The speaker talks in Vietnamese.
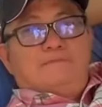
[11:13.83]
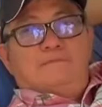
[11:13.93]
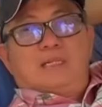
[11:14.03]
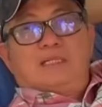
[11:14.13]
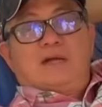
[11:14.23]

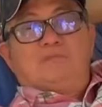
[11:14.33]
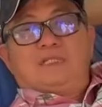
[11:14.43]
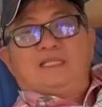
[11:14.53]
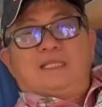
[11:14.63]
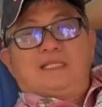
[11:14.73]
mình không
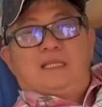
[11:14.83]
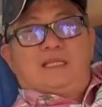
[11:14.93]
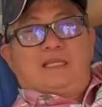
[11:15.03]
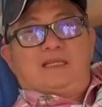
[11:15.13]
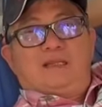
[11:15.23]
thích cái
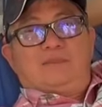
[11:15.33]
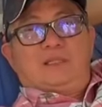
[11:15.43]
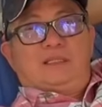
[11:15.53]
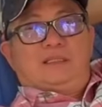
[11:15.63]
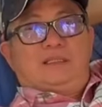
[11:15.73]
gì á thì
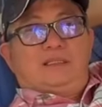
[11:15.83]
mình